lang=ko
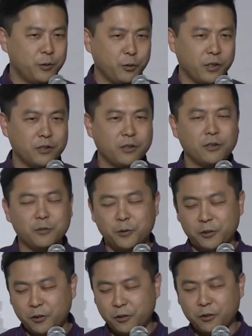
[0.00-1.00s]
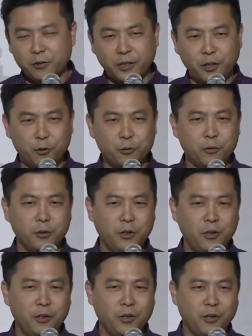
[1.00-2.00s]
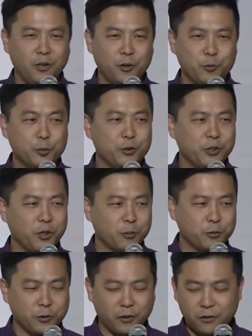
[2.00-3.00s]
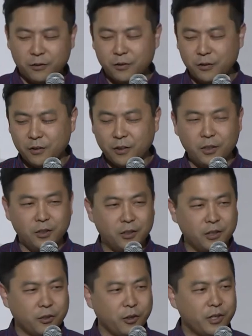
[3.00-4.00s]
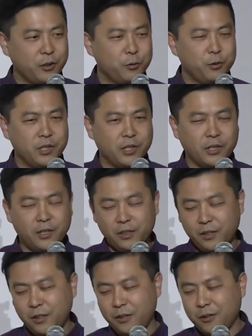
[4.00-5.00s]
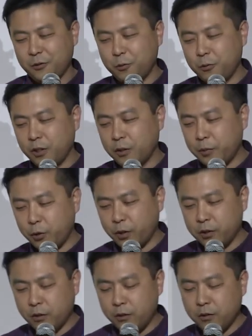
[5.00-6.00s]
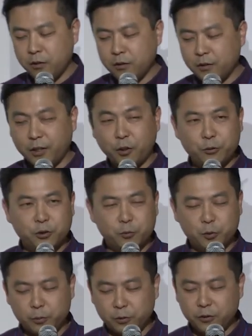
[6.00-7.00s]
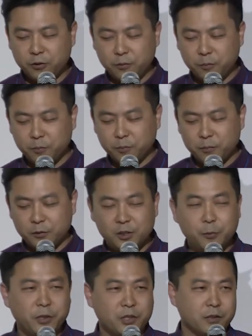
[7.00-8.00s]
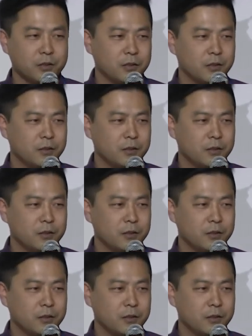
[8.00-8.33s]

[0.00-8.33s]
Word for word: 비교해서 뭐 전혀 내세울 어, 부분들이 없고요. 저희가 유일하게 구글이랑 비교해서 내세울 수 있는 부분은 스피드입니다.